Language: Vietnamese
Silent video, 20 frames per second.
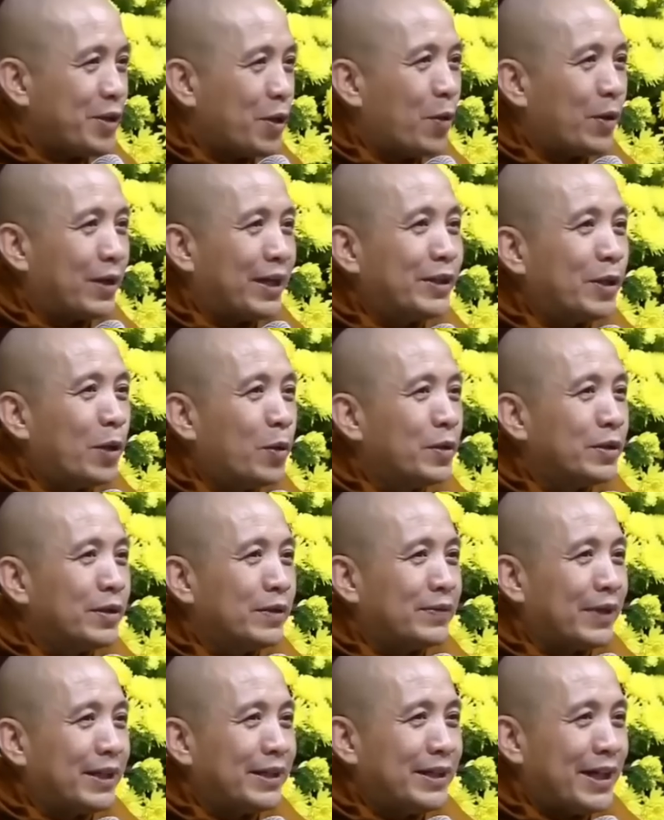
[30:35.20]
về chùa để
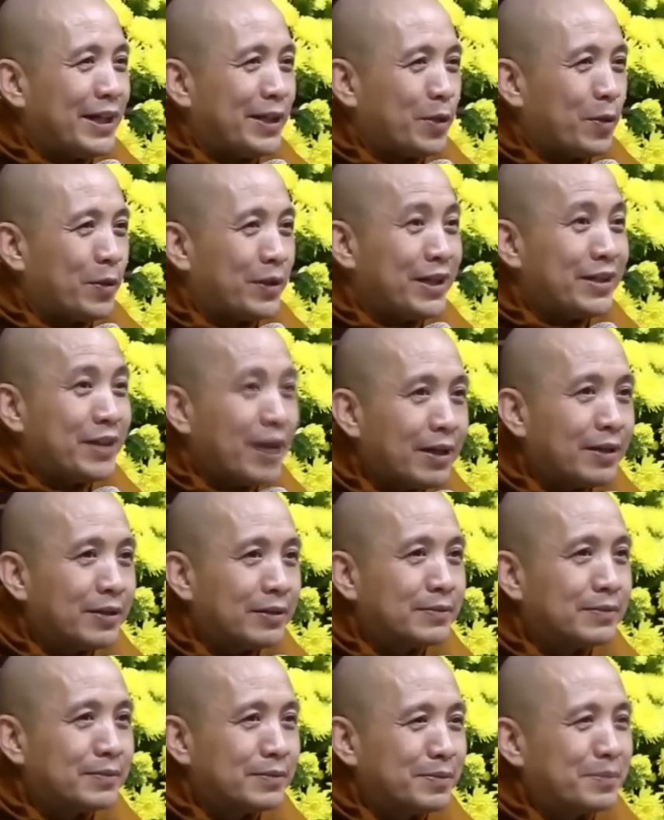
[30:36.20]
tu chứ không phải về chùa để
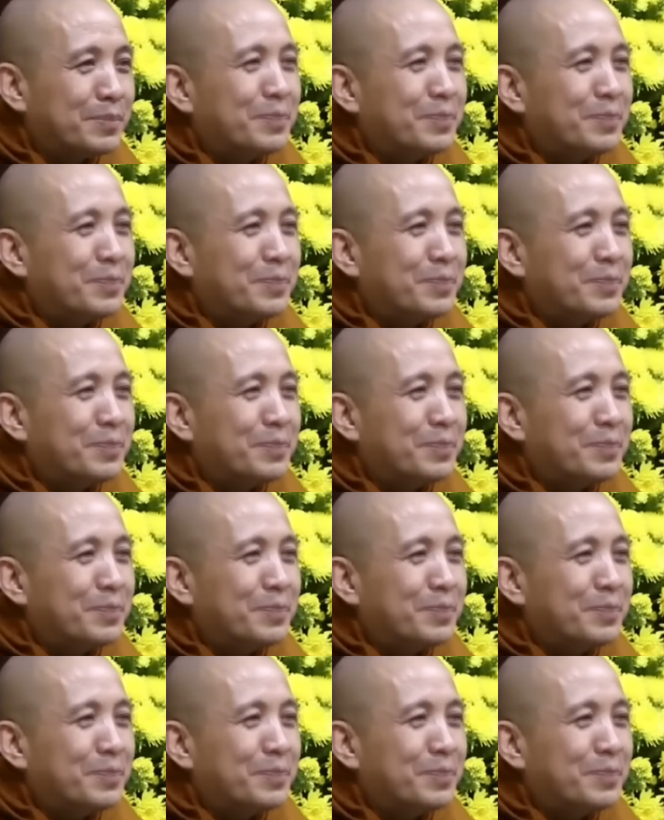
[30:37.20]
chơi